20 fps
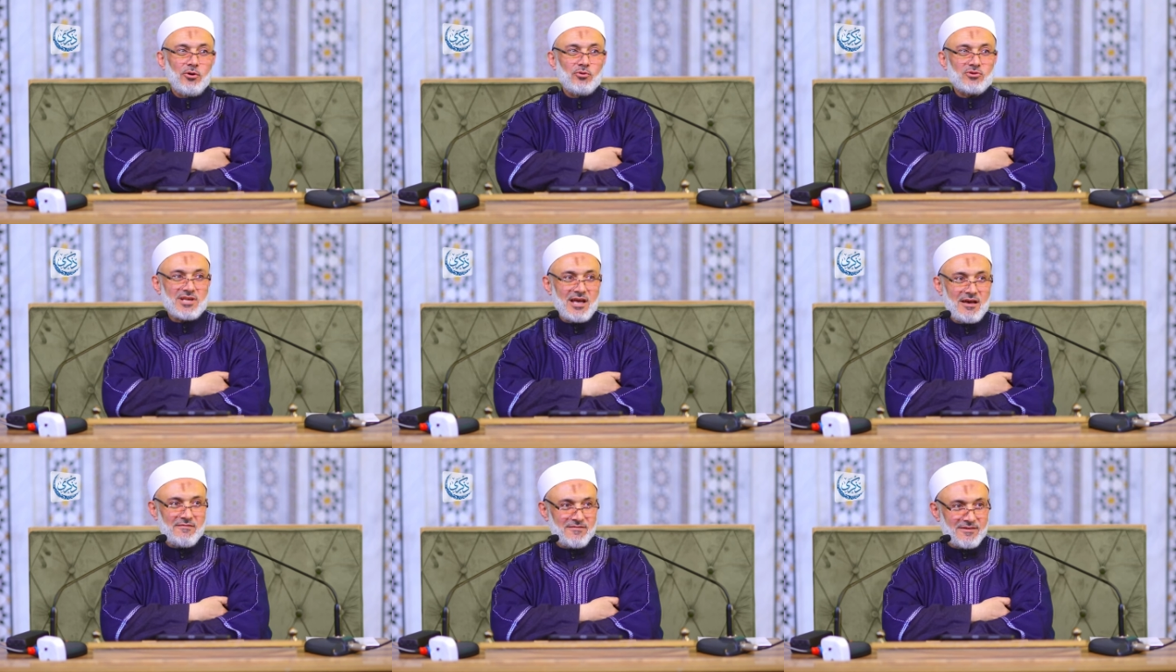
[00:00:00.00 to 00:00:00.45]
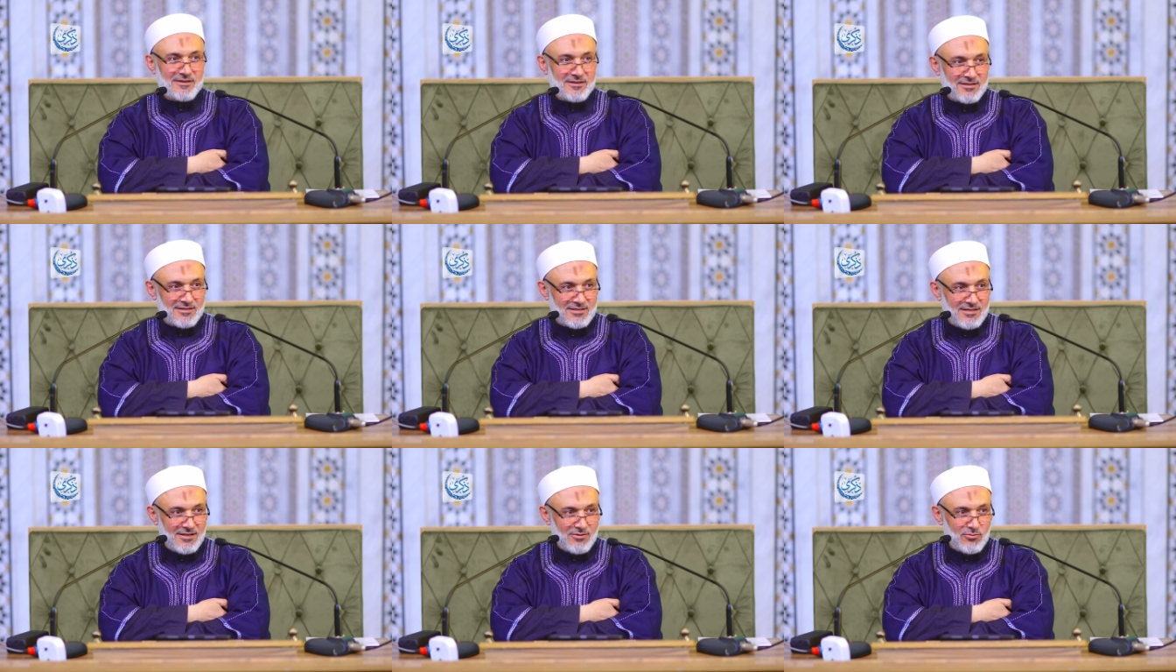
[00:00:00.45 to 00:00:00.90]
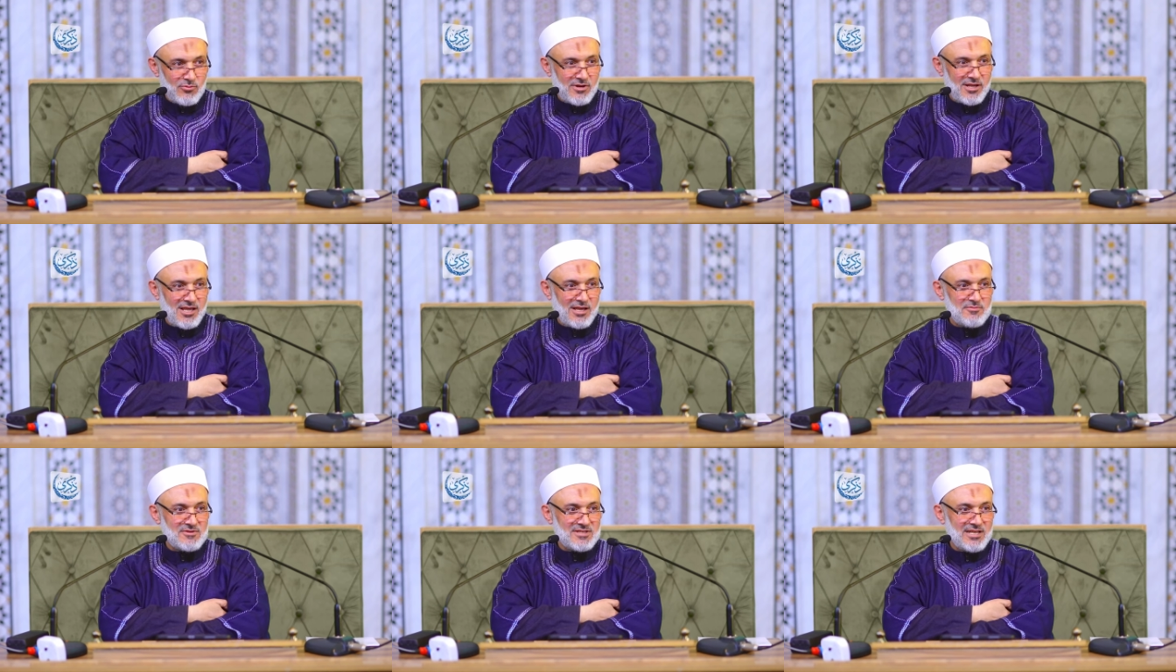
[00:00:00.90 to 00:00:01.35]
وسافر كثير
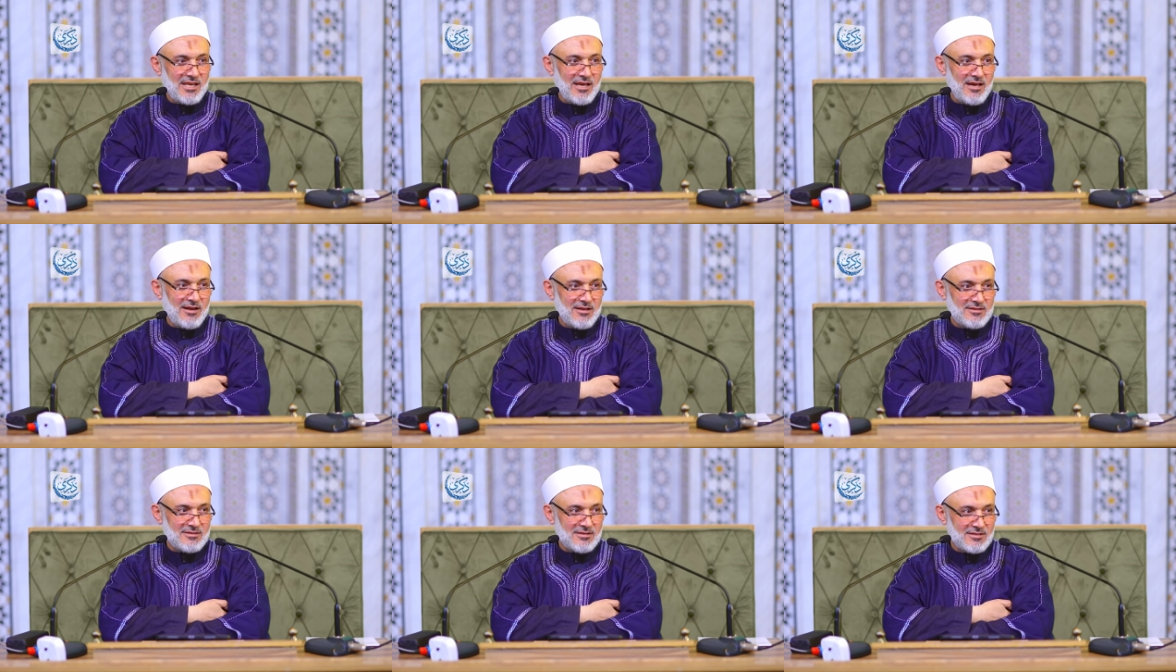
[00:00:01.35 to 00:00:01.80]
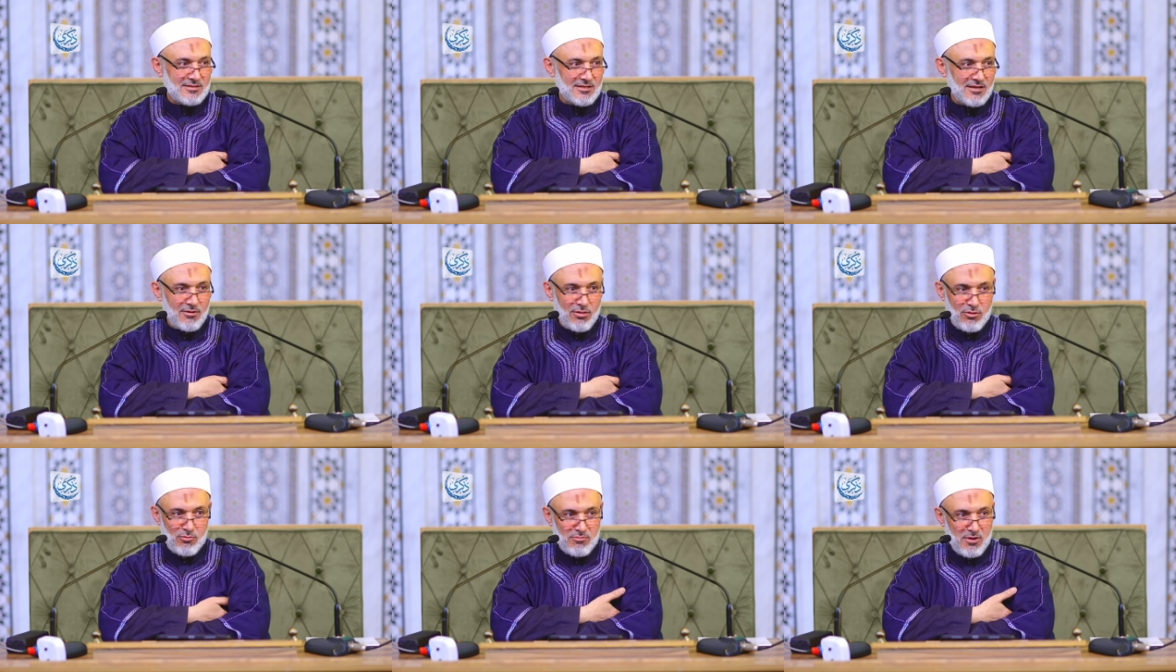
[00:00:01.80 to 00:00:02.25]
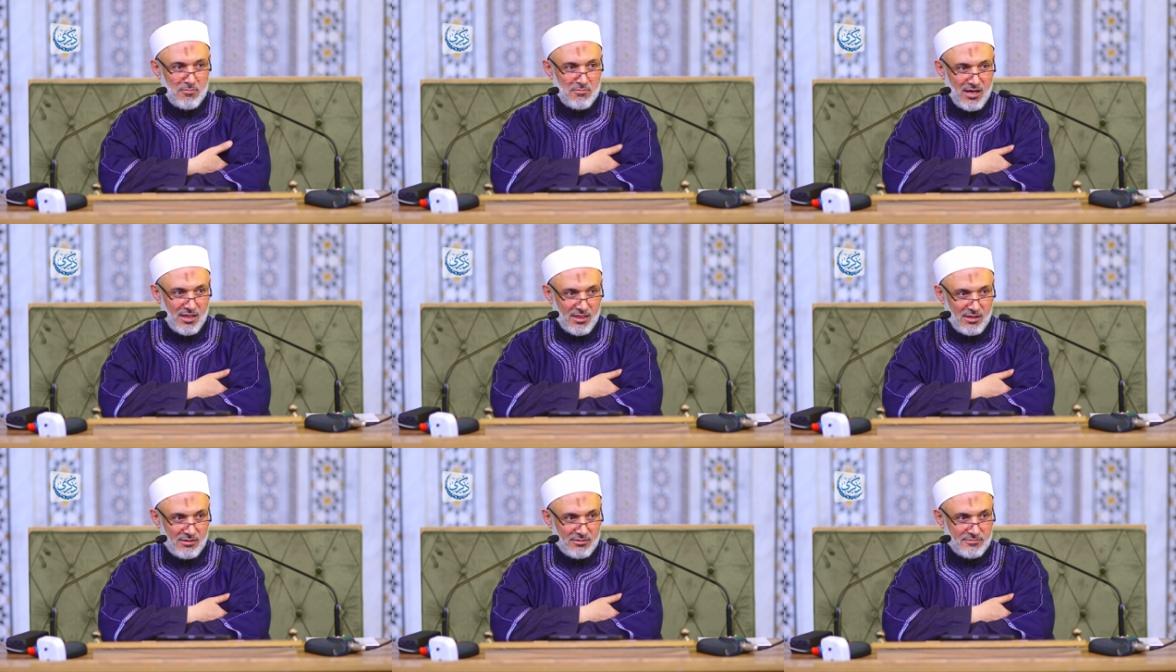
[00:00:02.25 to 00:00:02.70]
وركب سيارات كثير ثم
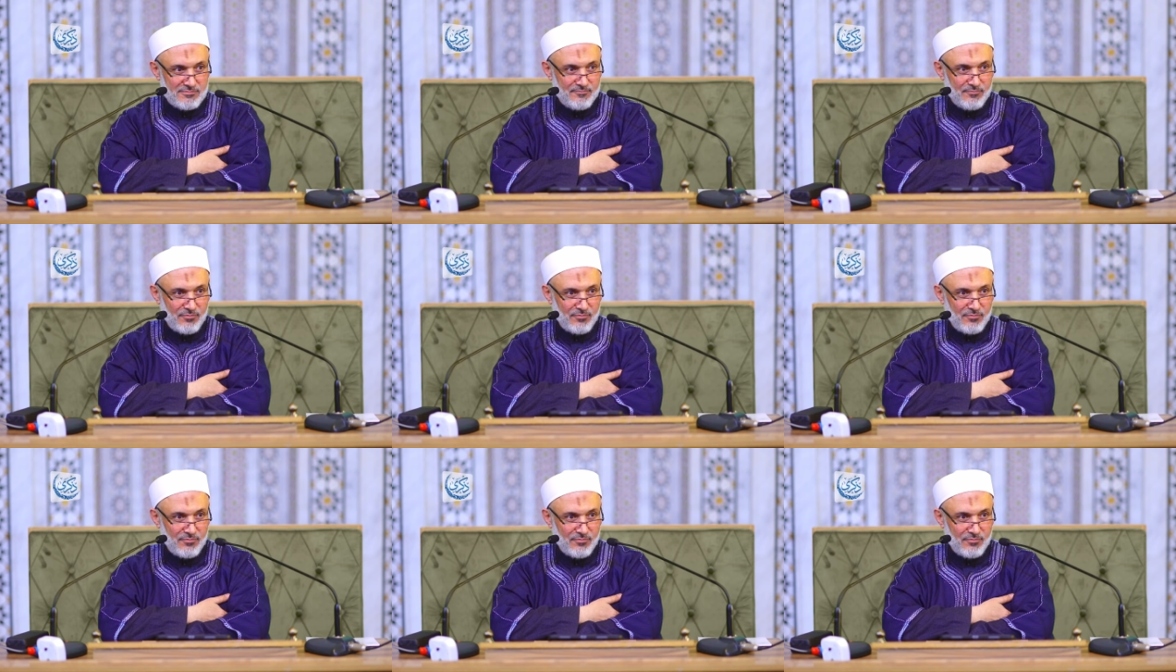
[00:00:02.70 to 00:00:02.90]
ماذا؟